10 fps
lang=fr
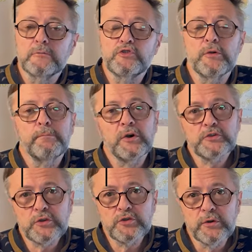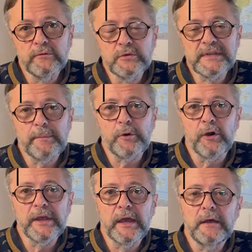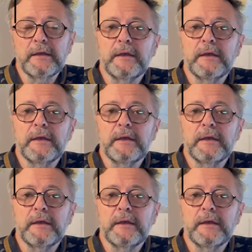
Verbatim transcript: je pense que je ne vous apprends rien,